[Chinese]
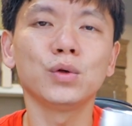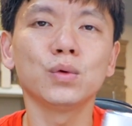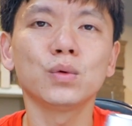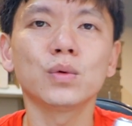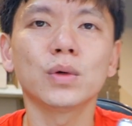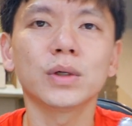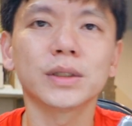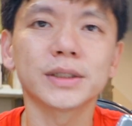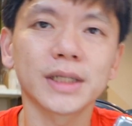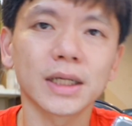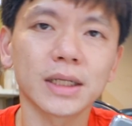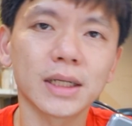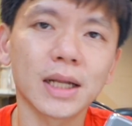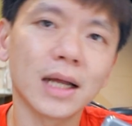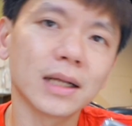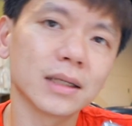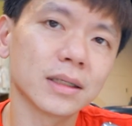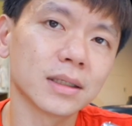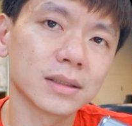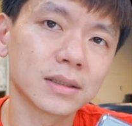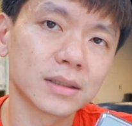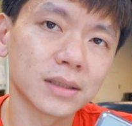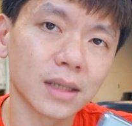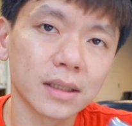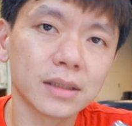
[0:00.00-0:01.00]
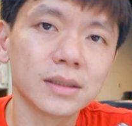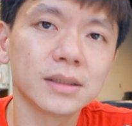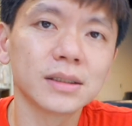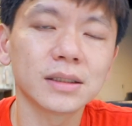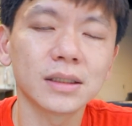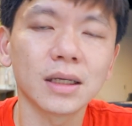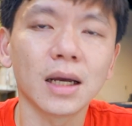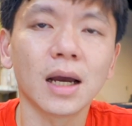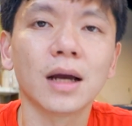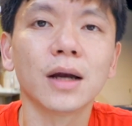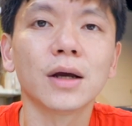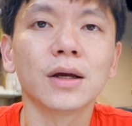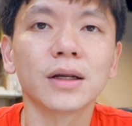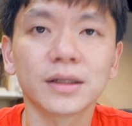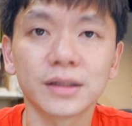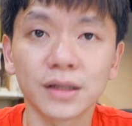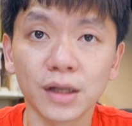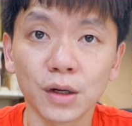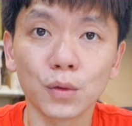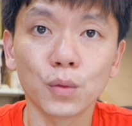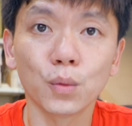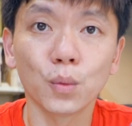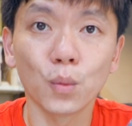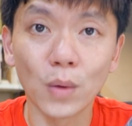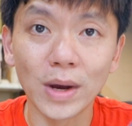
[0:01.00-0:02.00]
如果在它的成像
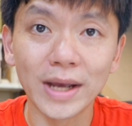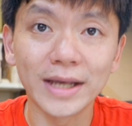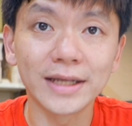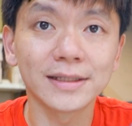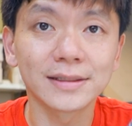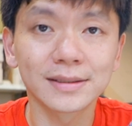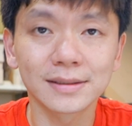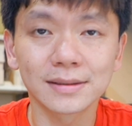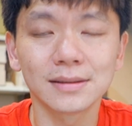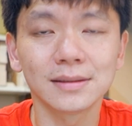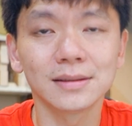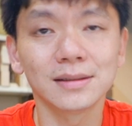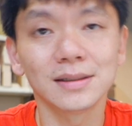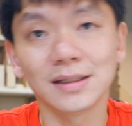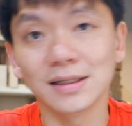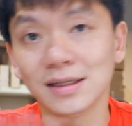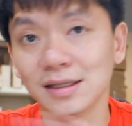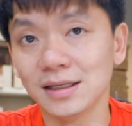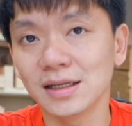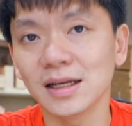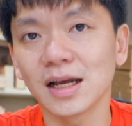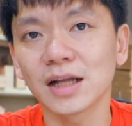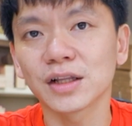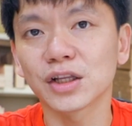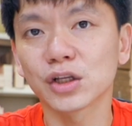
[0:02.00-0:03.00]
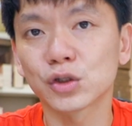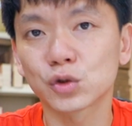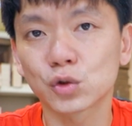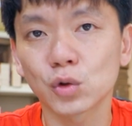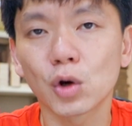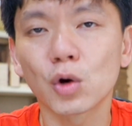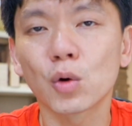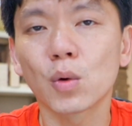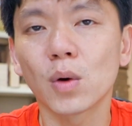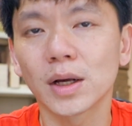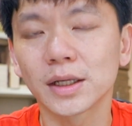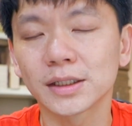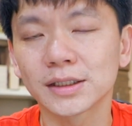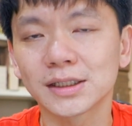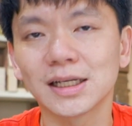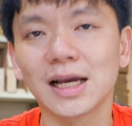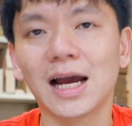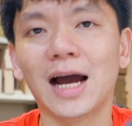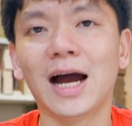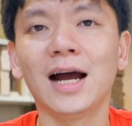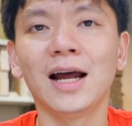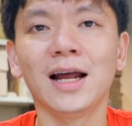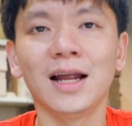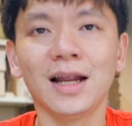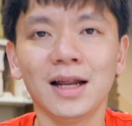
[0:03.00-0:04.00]
能维持一样的状况下，